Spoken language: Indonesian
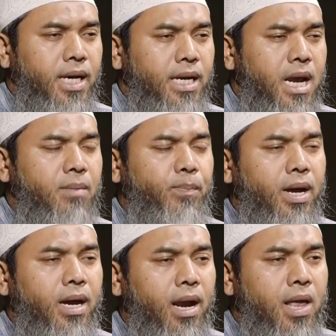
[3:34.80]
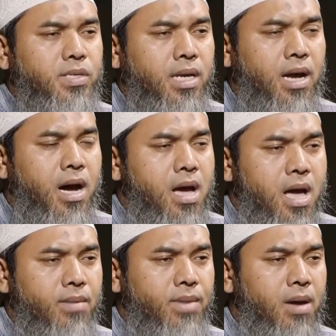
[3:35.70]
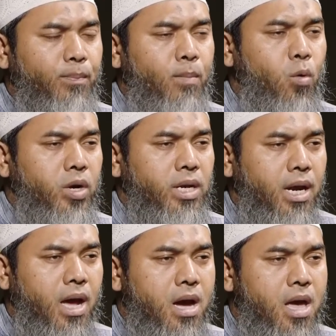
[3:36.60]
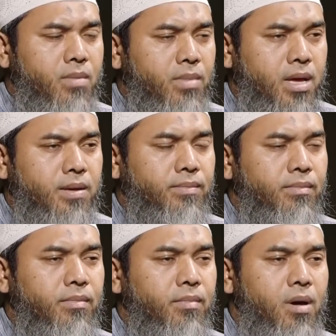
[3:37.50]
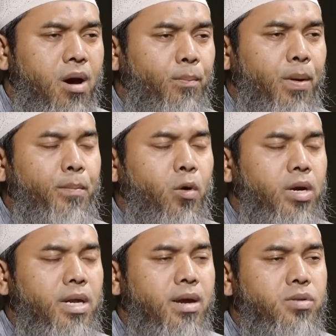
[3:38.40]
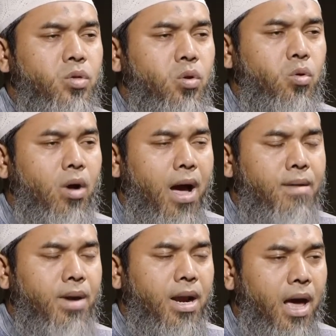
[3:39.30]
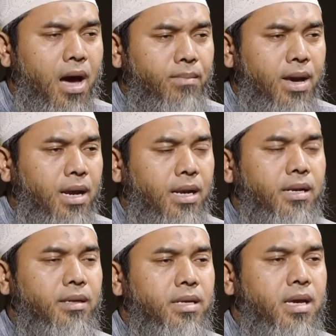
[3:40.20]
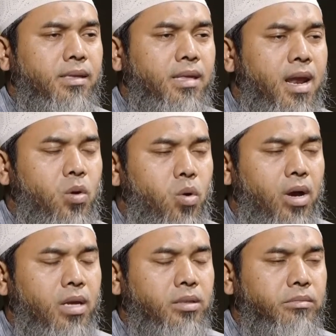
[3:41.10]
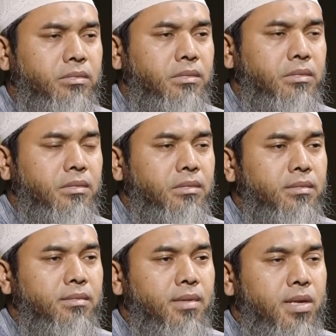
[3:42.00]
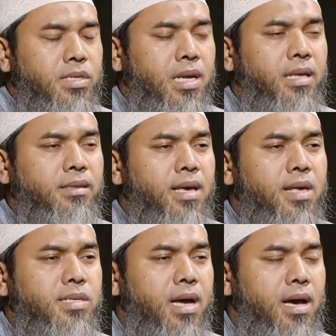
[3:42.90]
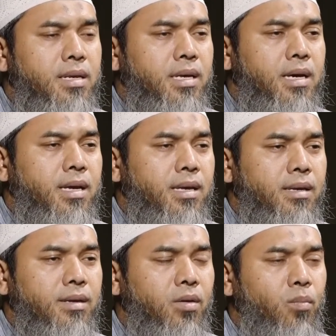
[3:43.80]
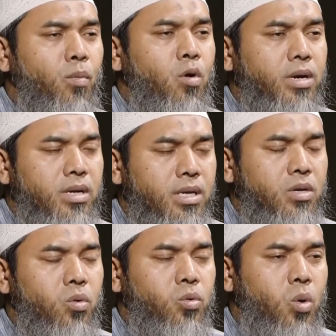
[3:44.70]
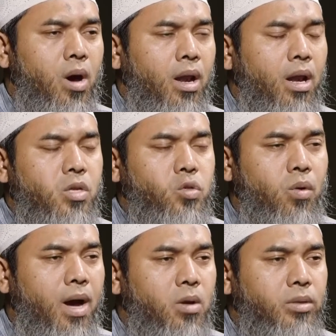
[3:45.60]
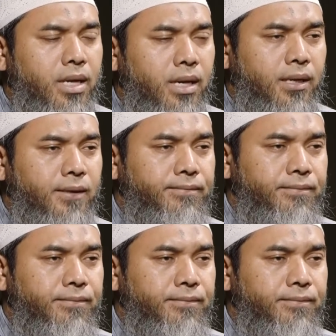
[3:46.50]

dan pengikhlasan agama, pemurnian agama, pemurnian seluruh amal-amal yang kita lakukan senantiasa hanya murni untuk Allah Subhanahu wa taala.